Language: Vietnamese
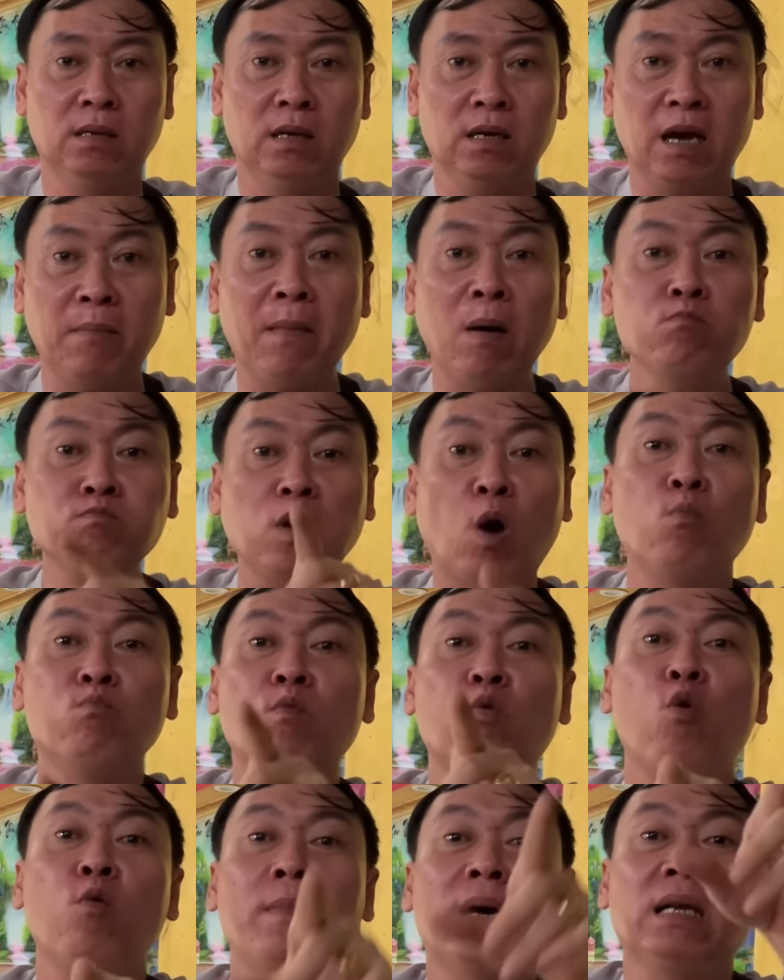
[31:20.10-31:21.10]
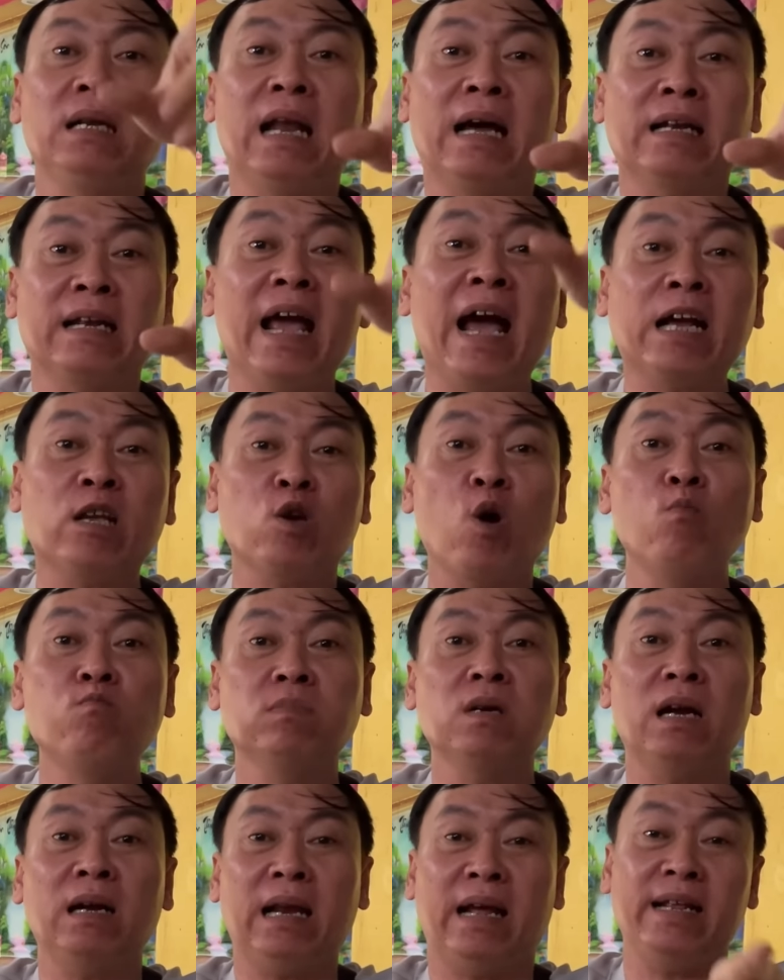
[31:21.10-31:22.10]
cái bóng tùng của mình là gia
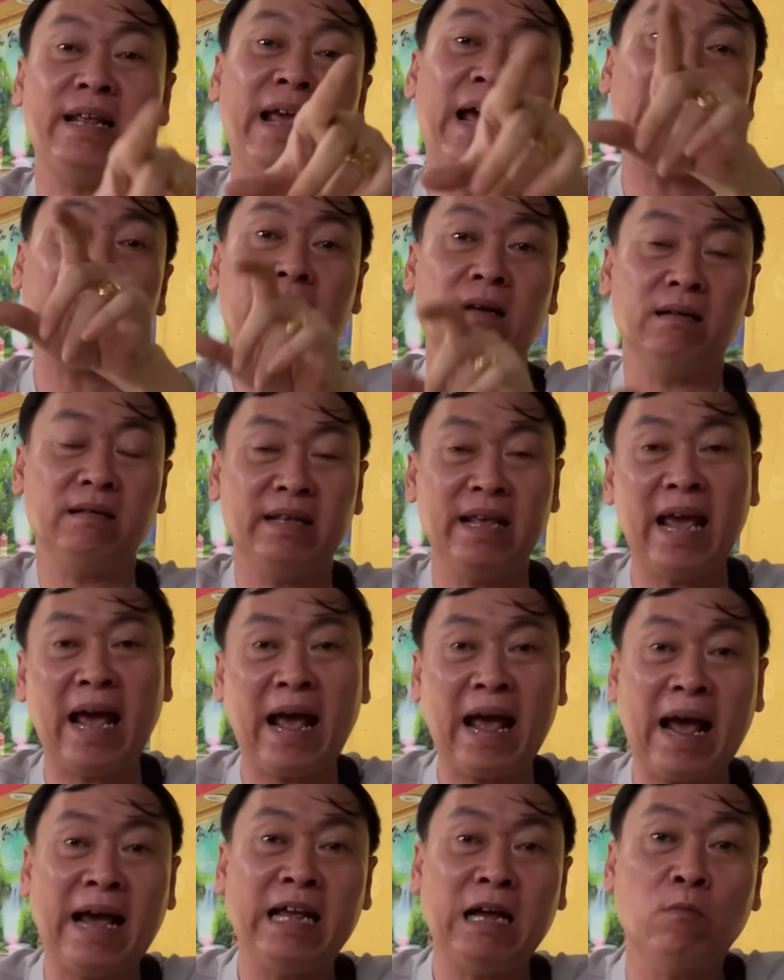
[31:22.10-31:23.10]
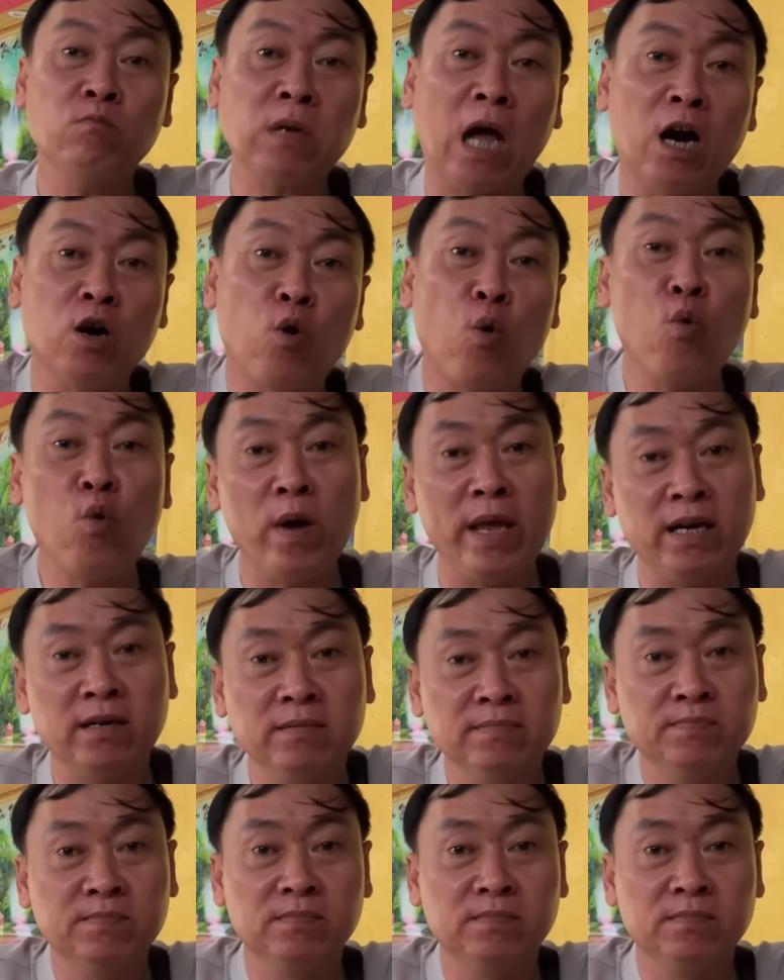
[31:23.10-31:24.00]
chung đó là gia gia ai không thờ của quyền